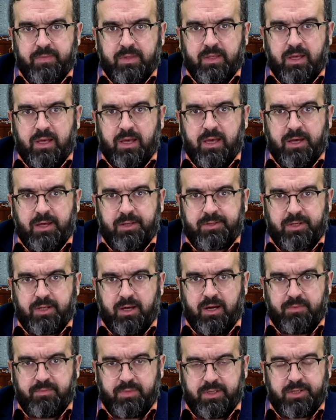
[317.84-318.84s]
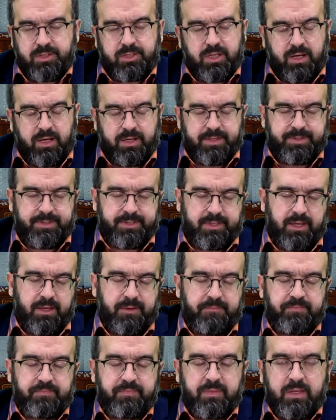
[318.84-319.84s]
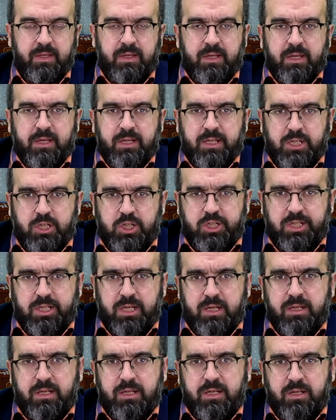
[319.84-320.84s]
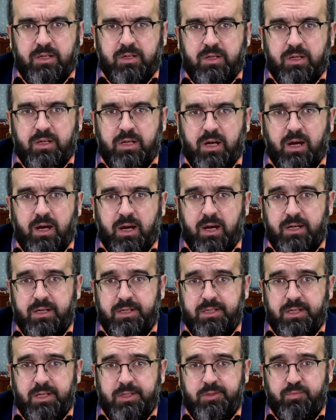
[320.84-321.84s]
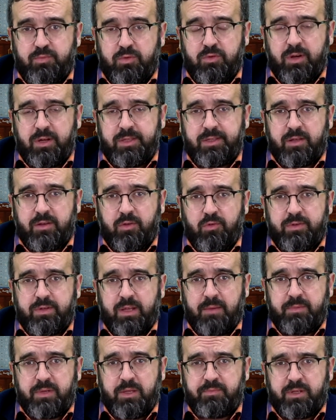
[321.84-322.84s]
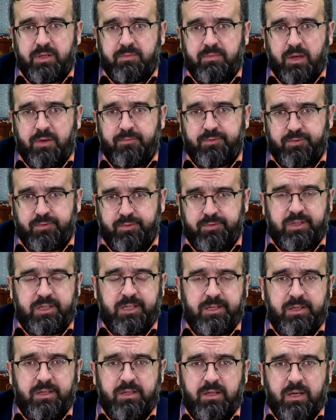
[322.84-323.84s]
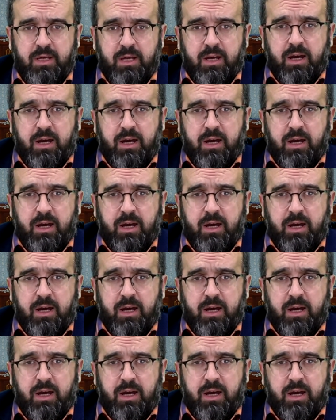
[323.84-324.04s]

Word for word: eğer tabiri caizse. İşte Ahiret bu kadar önemli bir mevzu ki,